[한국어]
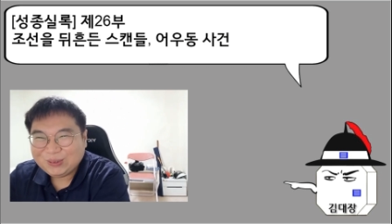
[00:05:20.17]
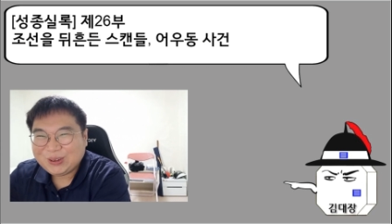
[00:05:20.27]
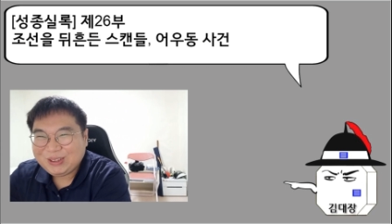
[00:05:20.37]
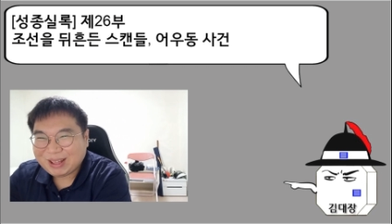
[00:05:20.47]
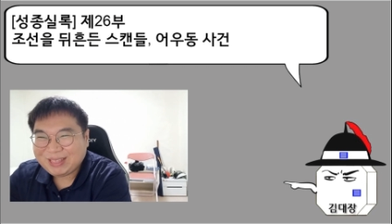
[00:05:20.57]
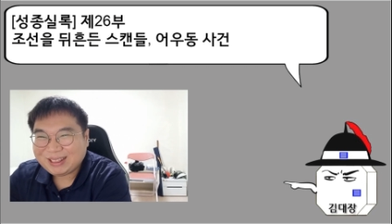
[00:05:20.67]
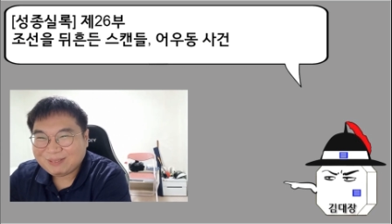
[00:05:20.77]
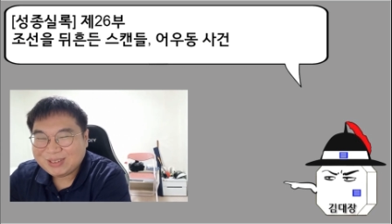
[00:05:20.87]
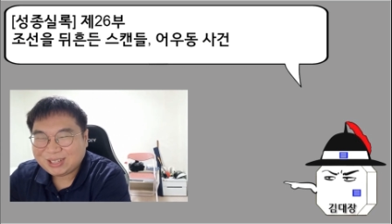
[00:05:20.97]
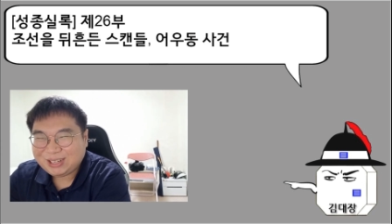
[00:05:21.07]
이 어우동이
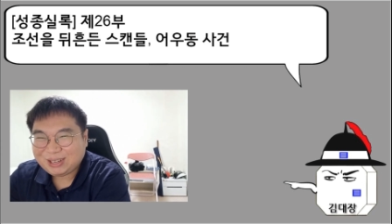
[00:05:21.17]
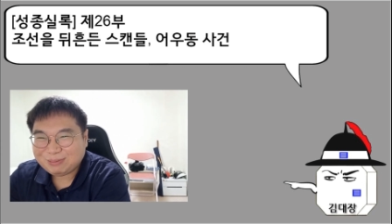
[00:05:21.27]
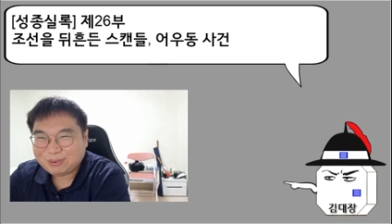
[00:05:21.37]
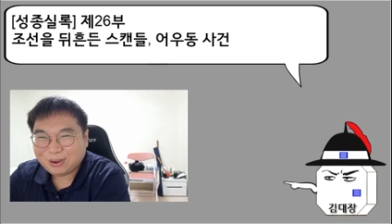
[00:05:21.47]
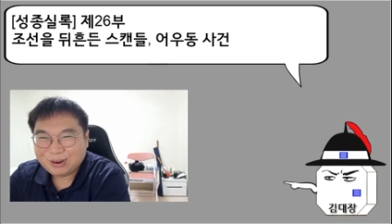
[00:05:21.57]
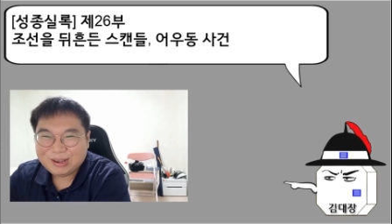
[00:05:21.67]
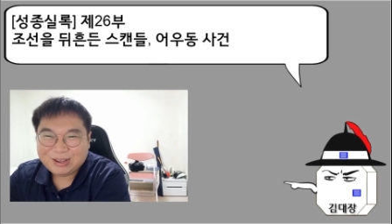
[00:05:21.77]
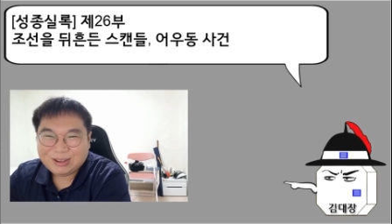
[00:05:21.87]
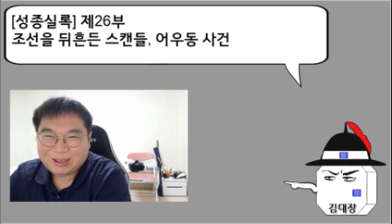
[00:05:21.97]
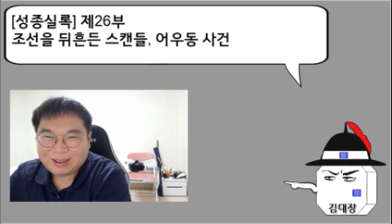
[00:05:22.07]
만난 남자들이
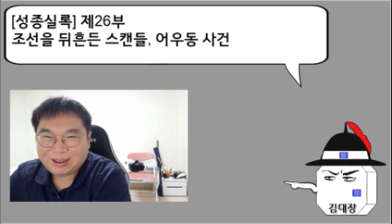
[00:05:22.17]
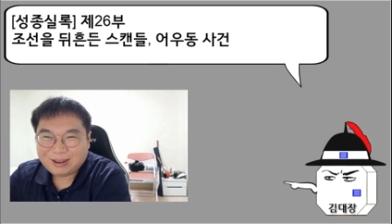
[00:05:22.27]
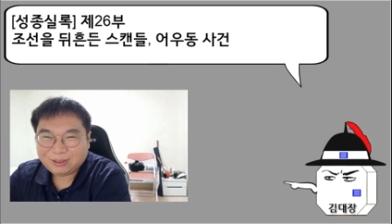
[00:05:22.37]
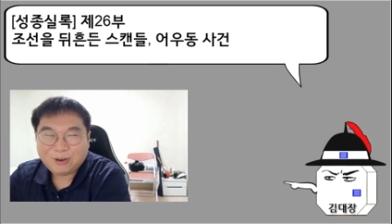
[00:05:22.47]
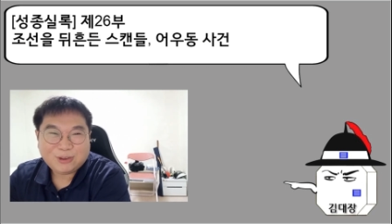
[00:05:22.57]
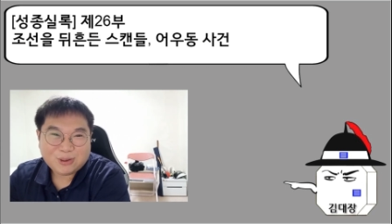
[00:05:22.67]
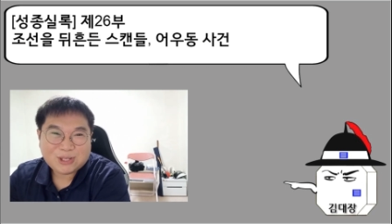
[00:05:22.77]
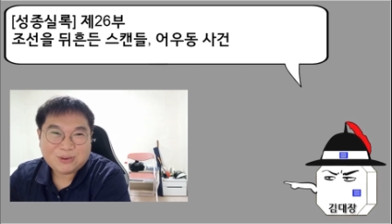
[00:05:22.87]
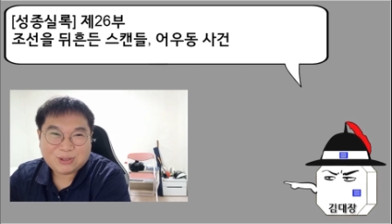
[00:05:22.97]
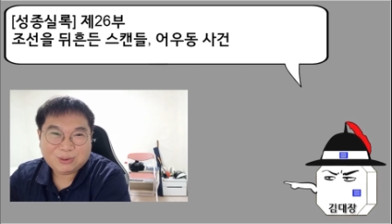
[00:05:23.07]
무려 어,
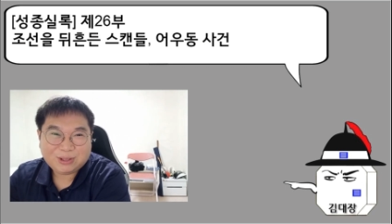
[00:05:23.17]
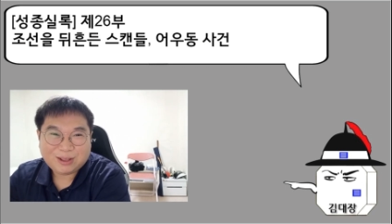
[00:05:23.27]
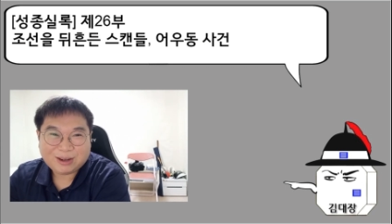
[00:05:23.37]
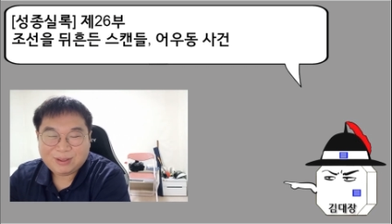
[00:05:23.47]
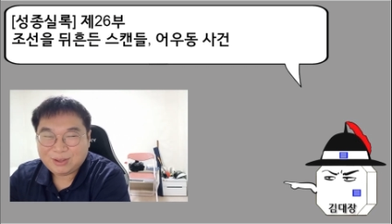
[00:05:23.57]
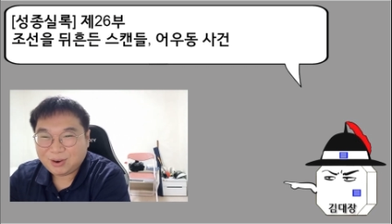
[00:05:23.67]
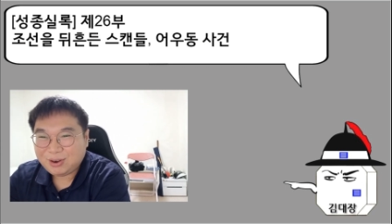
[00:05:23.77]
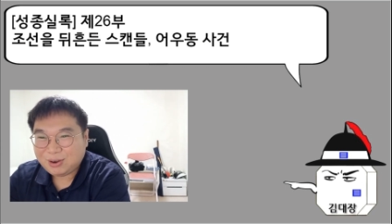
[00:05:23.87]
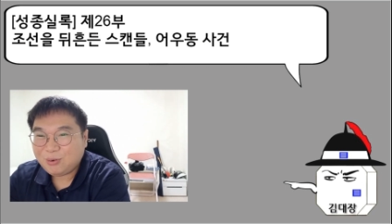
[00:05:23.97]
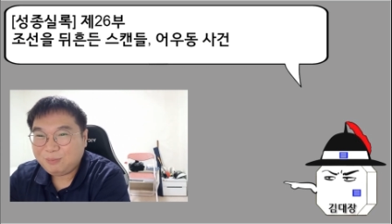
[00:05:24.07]
성종실록 기록에
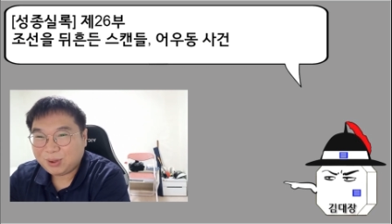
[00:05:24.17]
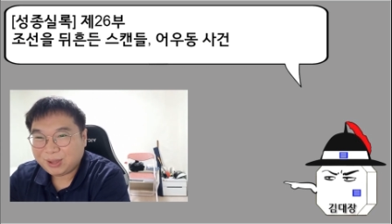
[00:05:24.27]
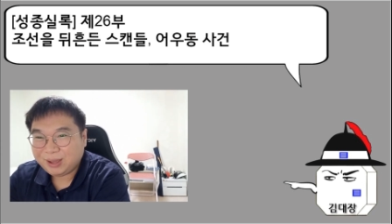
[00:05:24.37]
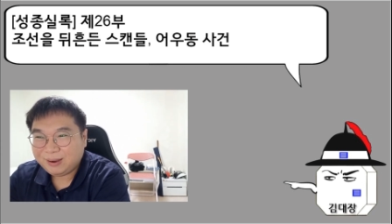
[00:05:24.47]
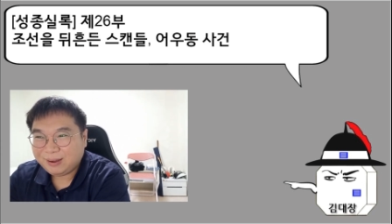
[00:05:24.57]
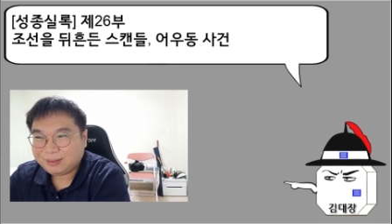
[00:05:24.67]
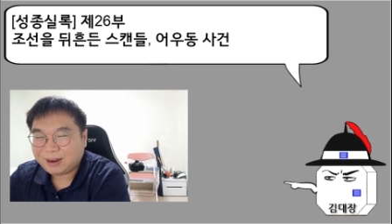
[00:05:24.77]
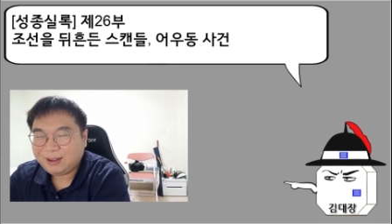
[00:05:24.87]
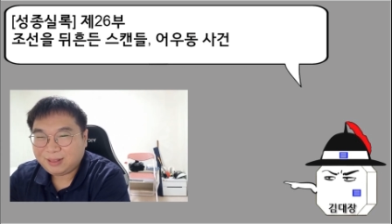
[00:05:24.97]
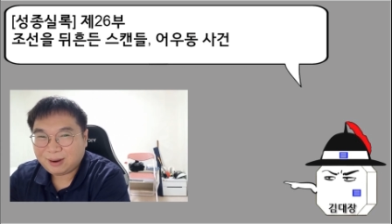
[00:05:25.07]
따르면 열일곱 명에
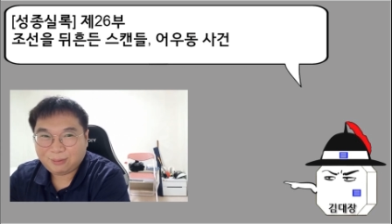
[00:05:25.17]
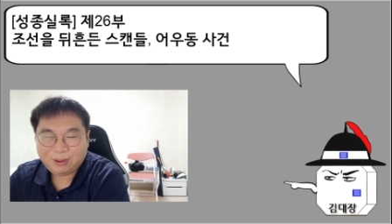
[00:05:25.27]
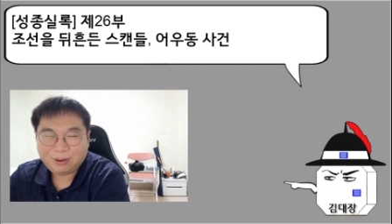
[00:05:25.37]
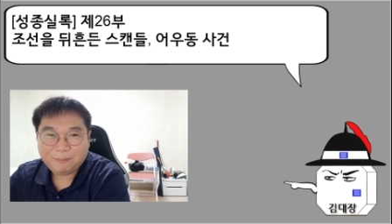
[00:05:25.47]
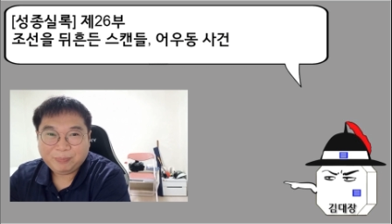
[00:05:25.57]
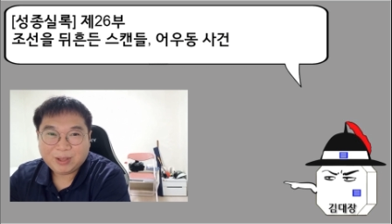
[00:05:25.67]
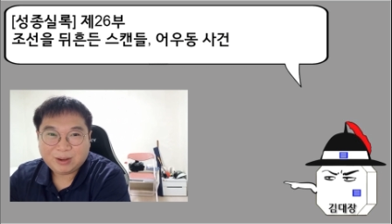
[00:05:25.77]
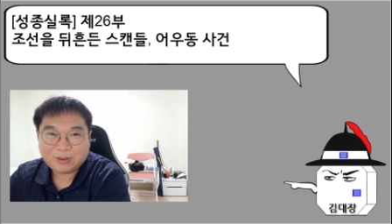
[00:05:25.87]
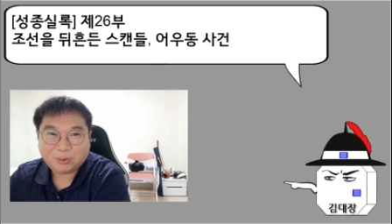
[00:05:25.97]
달했다라고 해요.